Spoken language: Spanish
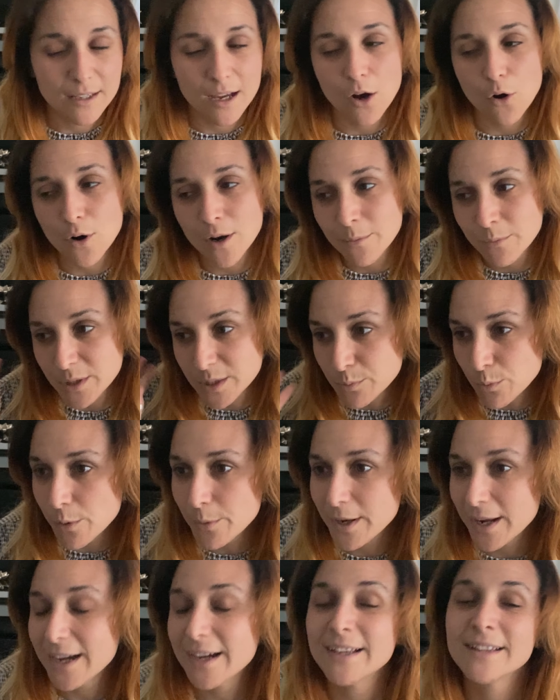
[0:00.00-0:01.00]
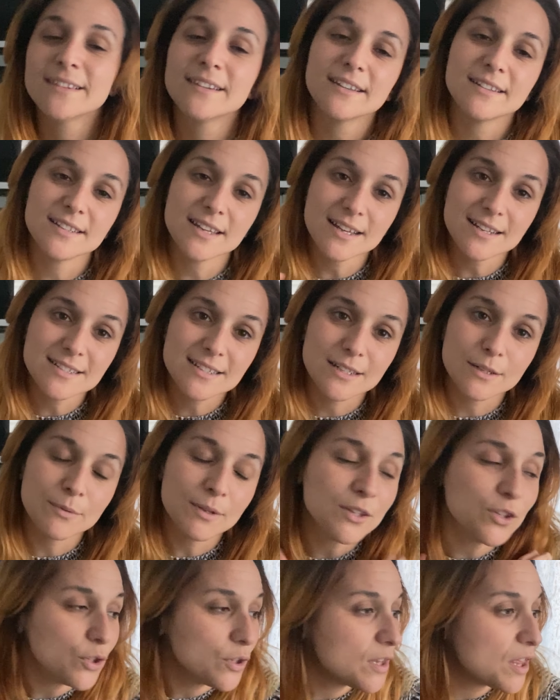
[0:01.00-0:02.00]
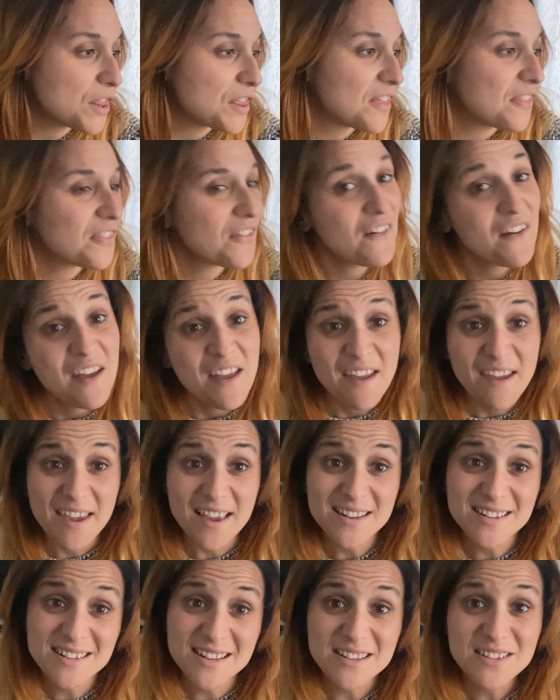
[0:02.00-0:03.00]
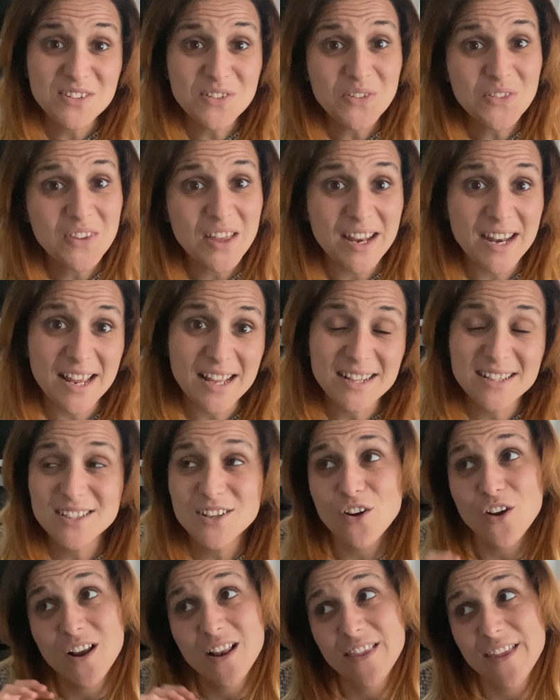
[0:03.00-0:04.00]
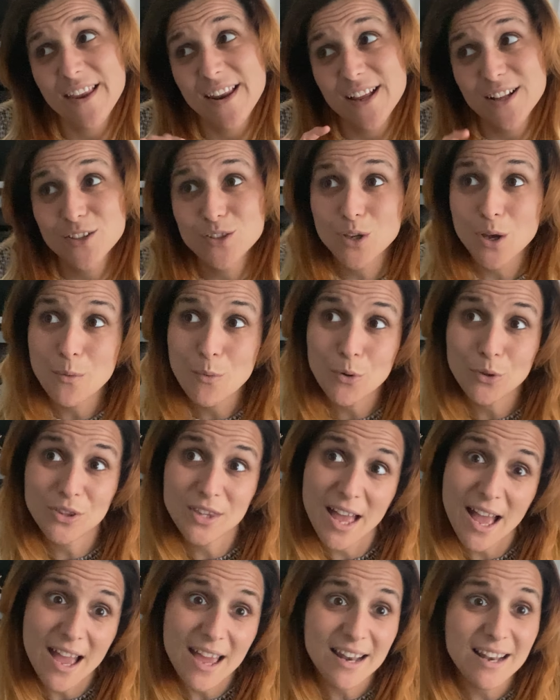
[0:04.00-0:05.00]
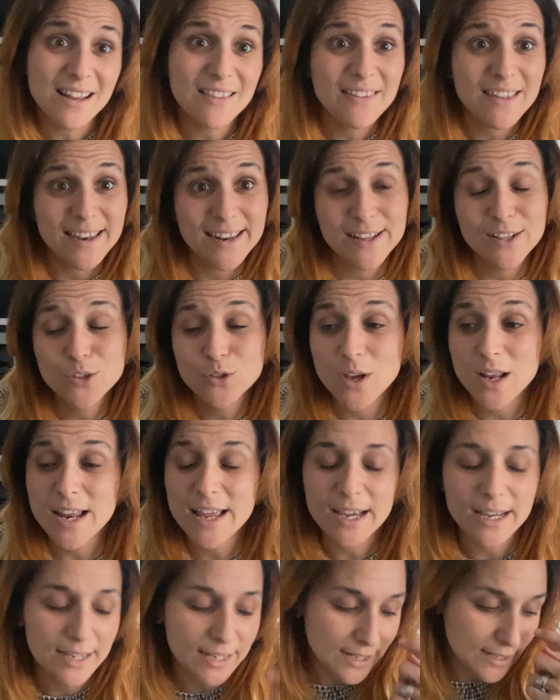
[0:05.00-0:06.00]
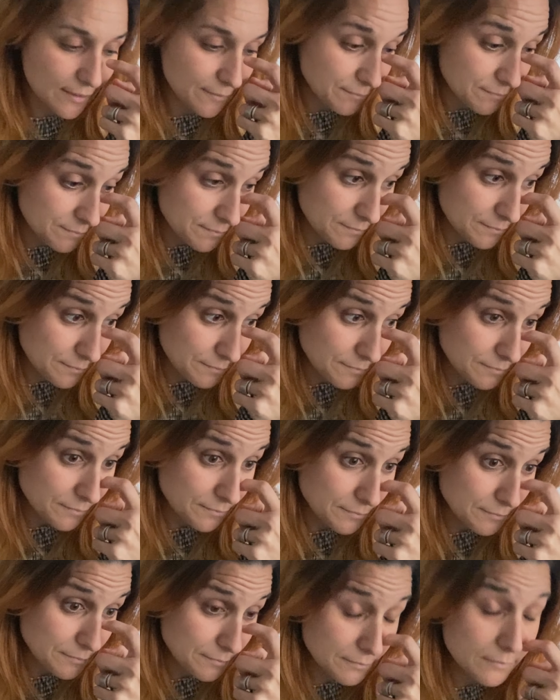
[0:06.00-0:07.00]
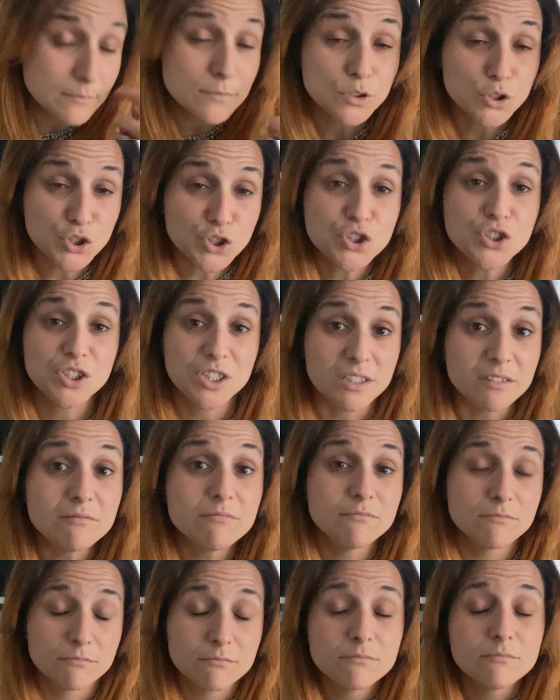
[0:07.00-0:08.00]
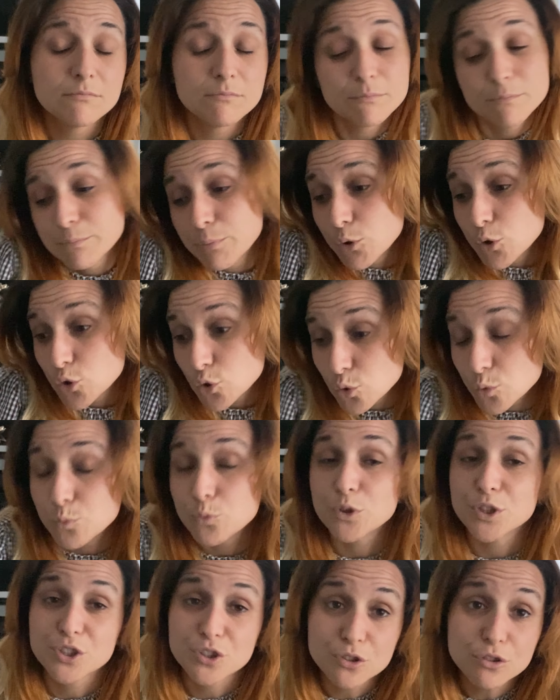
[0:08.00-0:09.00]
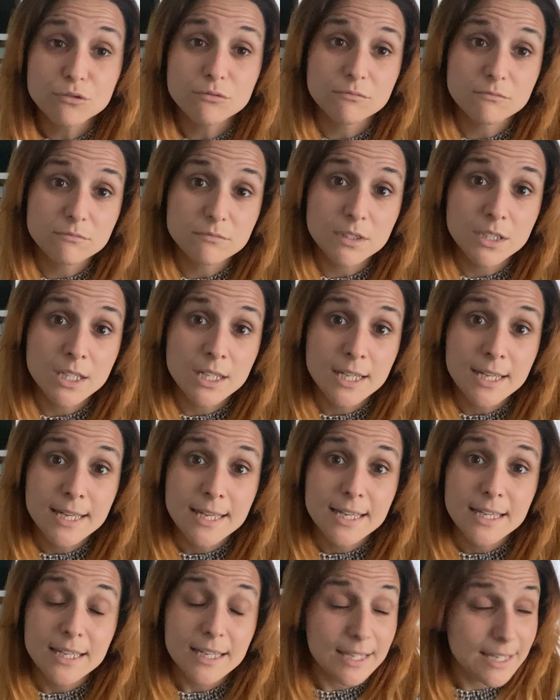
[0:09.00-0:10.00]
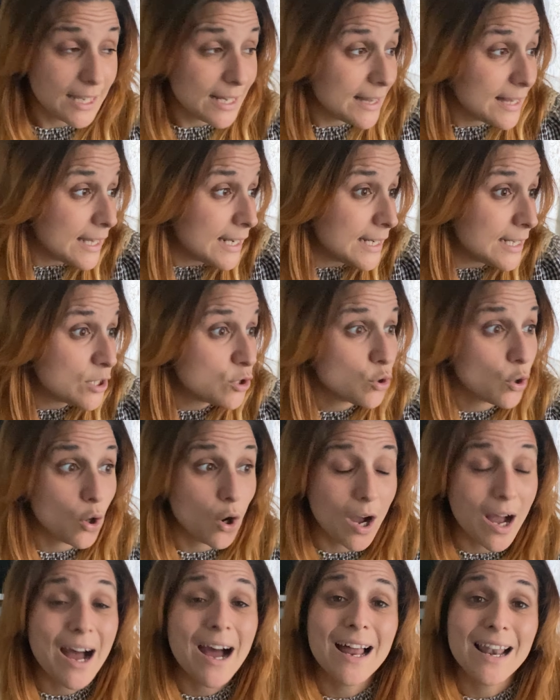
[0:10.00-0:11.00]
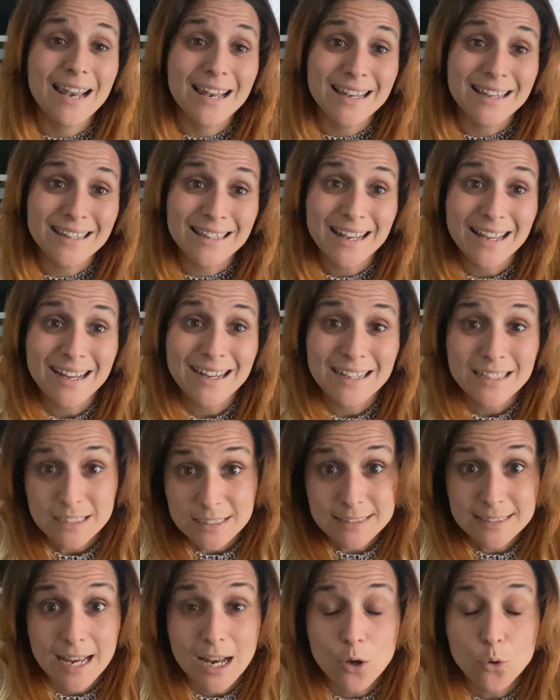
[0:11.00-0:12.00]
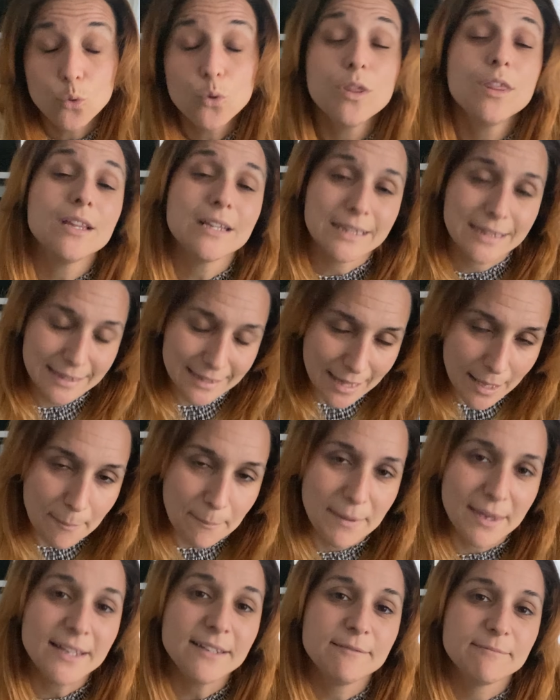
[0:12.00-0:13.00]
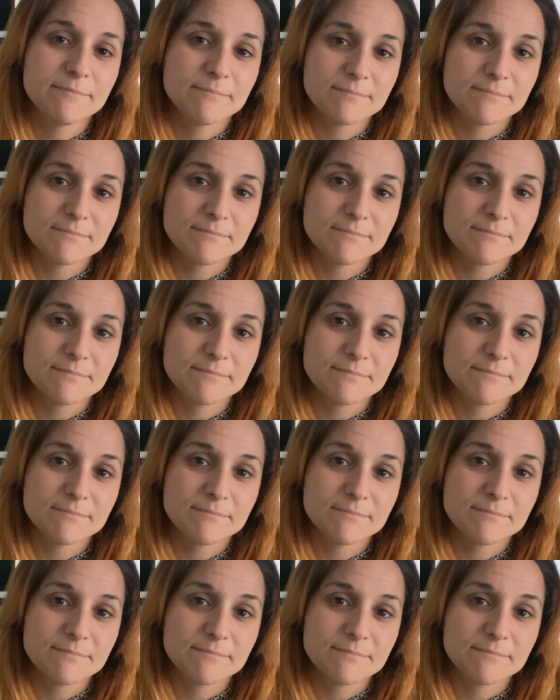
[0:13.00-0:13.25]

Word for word: que ahora mismo habrá gente ya escribiendo diciendo, es que es un derecho, el derecho a votar, el derecho a elegir. Sí, por supuesto. Y el derecho a la salud también.